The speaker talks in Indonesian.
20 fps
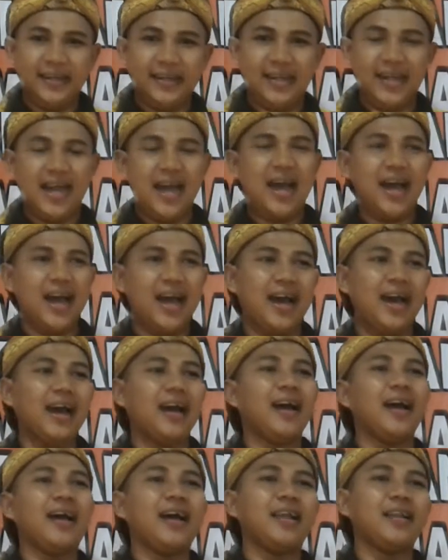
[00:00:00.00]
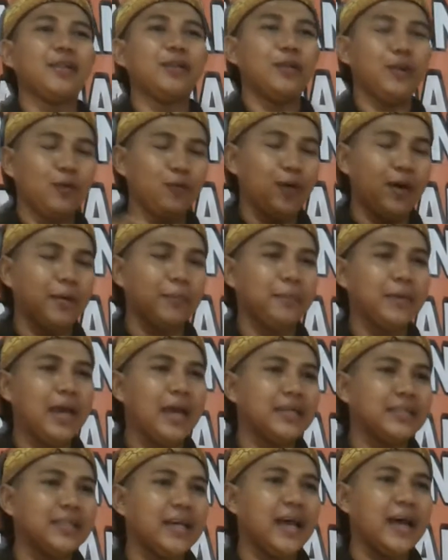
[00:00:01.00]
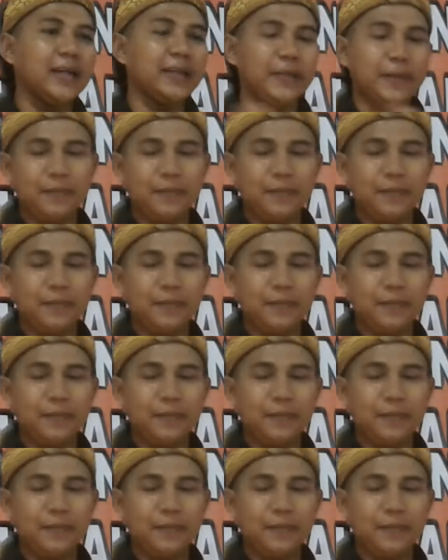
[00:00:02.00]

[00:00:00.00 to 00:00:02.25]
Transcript: Ah, luar biasa.